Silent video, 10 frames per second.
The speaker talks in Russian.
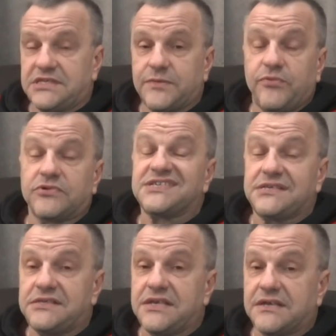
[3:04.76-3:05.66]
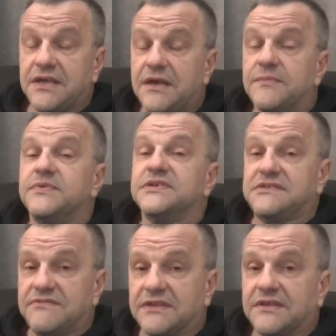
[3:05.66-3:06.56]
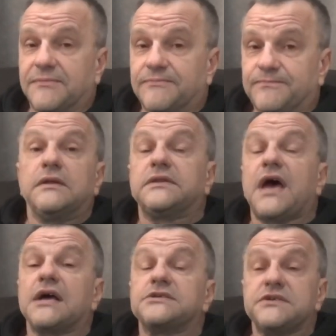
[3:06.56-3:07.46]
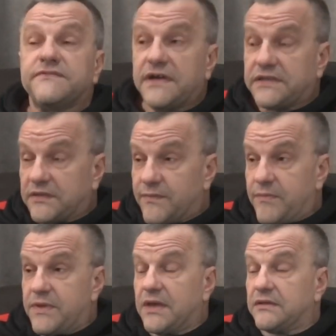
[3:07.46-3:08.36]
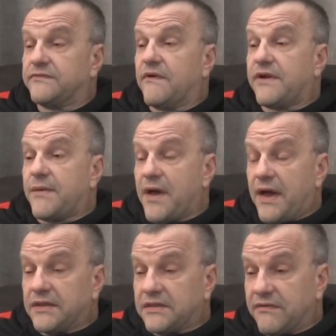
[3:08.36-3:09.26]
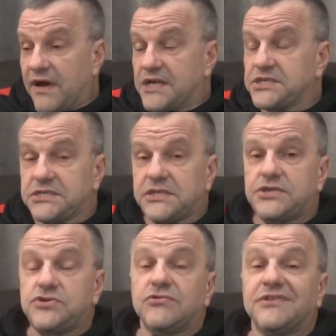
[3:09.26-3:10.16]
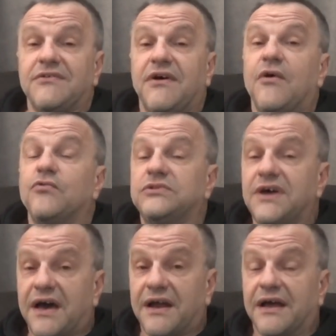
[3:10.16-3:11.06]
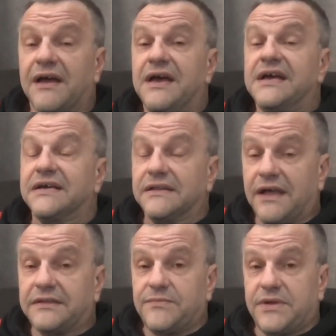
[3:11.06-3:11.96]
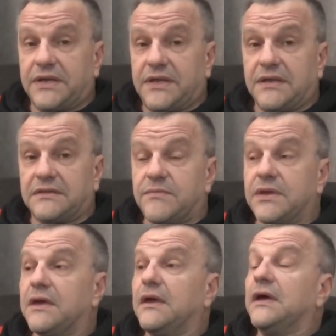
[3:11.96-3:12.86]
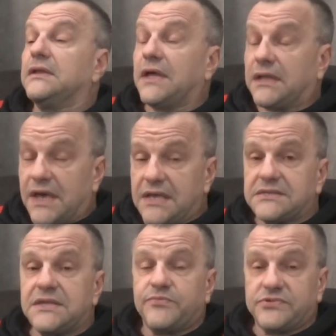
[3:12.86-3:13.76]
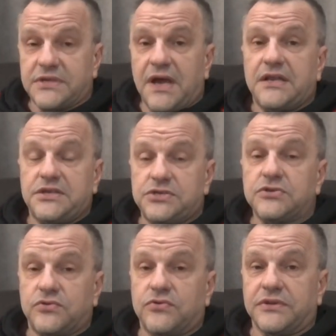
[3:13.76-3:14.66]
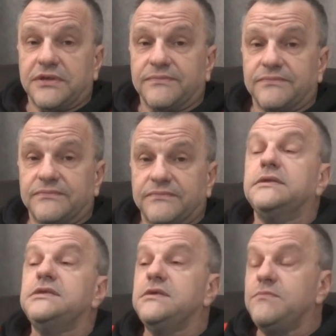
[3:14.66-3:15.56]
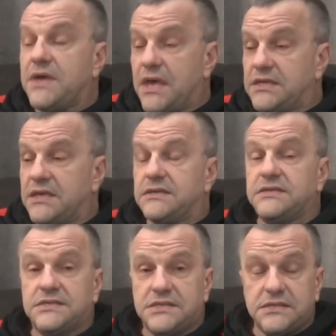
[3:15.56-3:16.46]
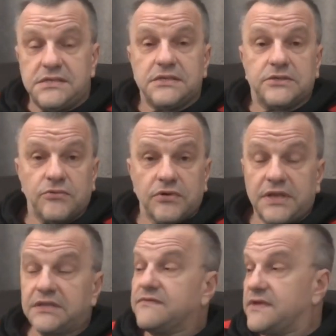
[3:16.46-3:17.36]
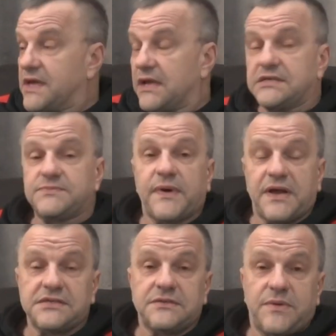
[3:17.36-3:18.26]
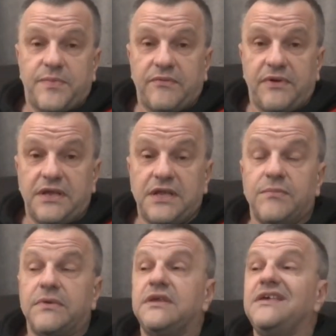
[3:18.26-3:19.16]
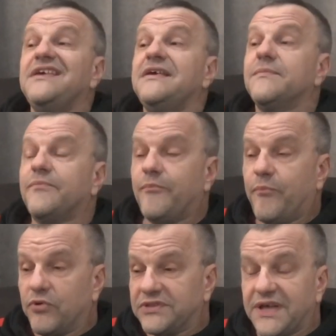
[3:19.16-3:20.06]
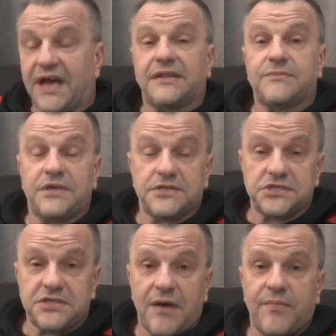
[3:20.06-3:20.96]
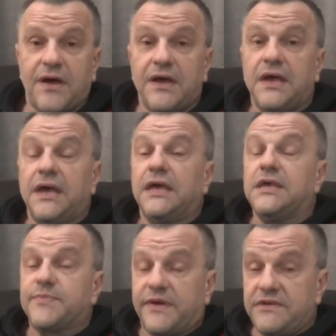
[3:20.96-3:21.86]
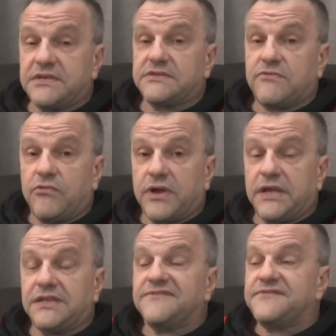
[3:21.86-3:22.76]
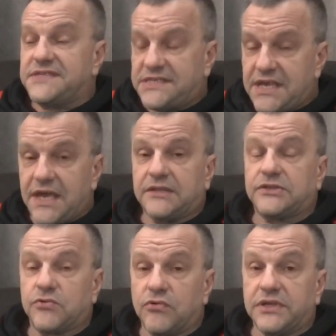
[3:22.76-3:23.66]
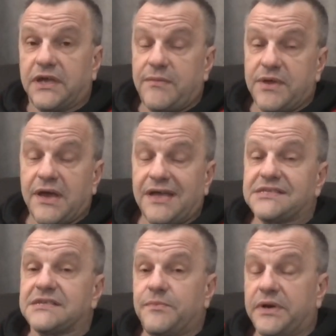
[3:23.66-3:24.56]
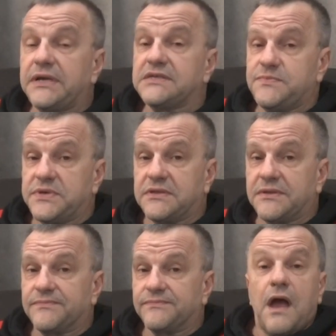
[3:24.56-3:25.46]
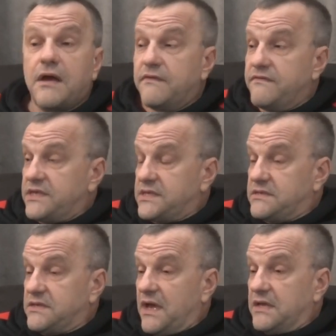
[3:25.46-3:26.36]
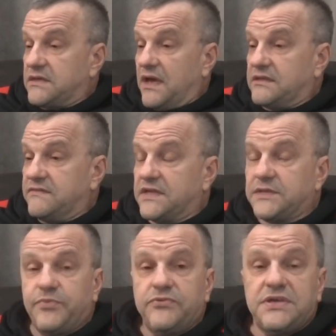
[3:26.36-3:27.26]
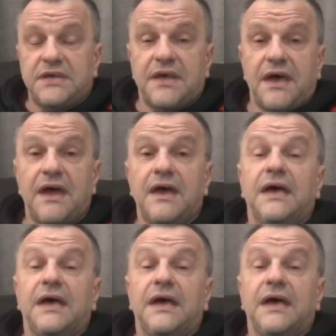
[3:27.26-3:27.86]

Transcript: до сих пор сидеть без света. Также в этот момент, во время этого ожесточенного удара крылатыми ракетами, на нас напускали еще дроны – не менее 10 дронов двигались по разным направлениям. И по данным Генштаба и правительства Украины, все дроны «Камикадзе» были сбиты. Как вы видите, это ответ Путина